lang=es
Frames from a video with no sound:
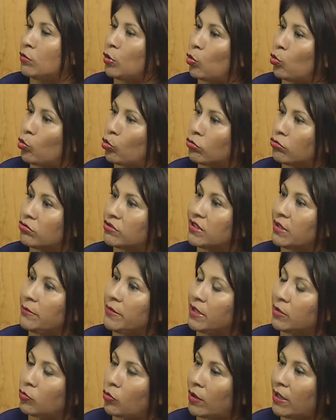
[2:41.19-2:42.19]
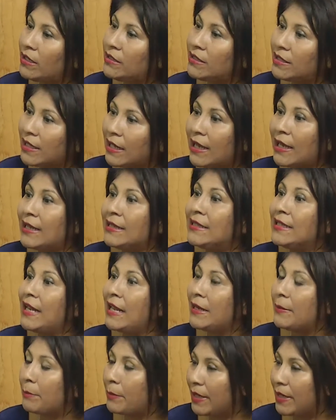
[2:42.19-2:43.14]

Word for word: de un conocimiento general de las